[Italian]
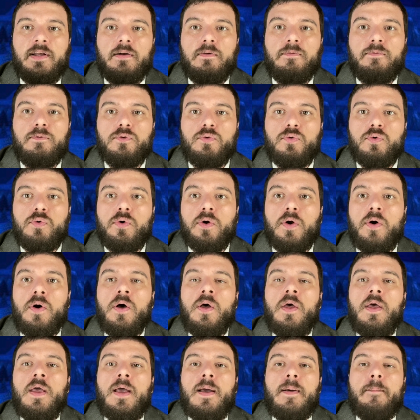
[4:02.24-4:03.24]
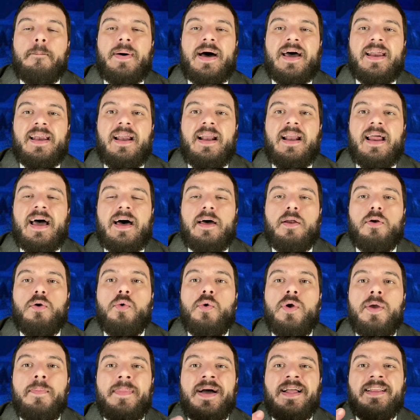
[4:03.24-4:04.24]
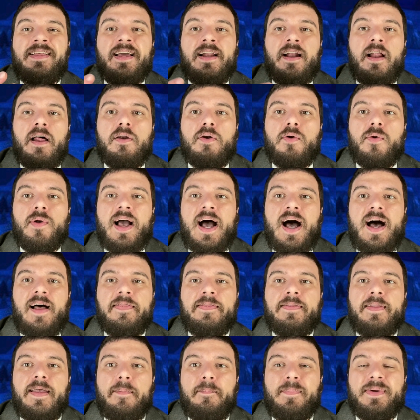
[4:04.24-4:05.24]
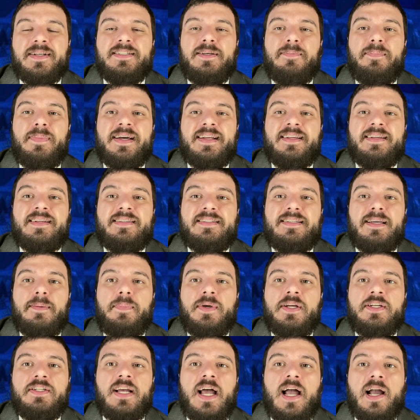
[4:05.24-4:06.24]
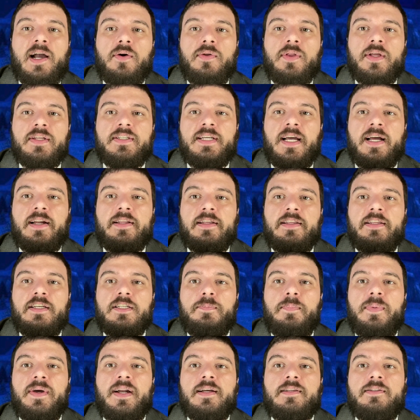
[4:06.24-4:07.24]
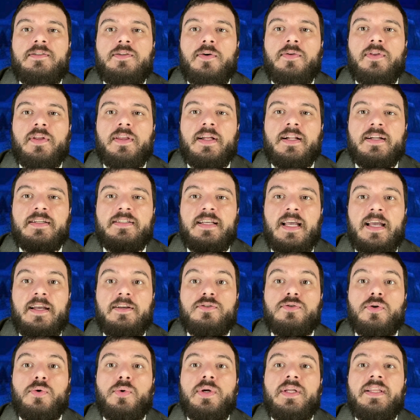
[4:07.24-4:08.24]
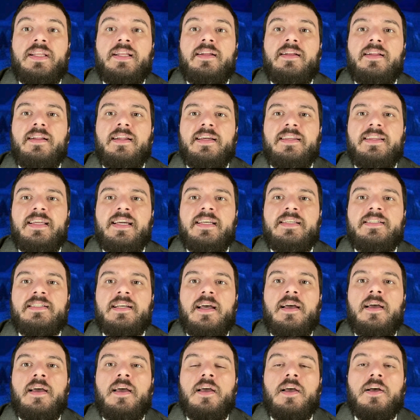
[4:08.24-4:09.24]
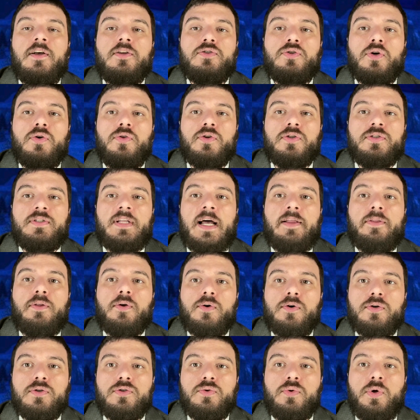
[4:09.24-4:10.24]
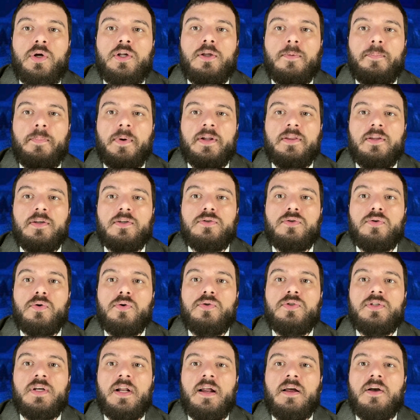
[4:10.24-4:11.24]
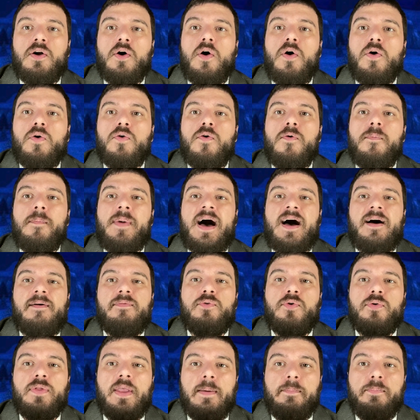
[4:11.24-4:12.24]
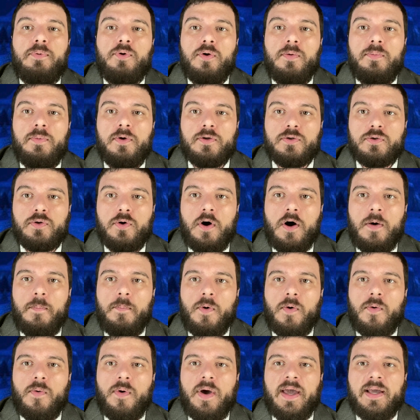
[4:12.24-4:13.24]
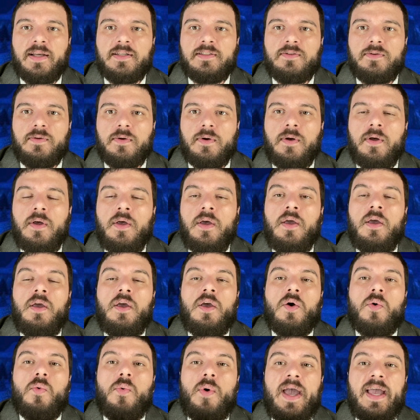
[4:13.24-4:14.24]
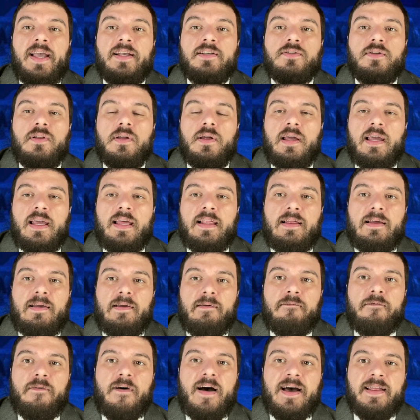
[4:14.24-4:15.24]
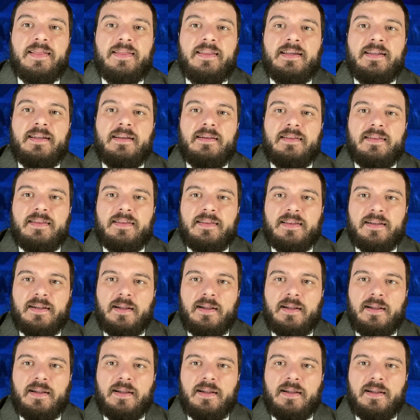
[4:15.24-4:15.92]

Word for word: del futuro parlerà lui in maniera arrogante, ma si percepisce anche una certa disperazione, nel senso, lui gli dice sono stato costruito per distruggere Goku, ma non è più il mio scopo questo. Questo, infatti,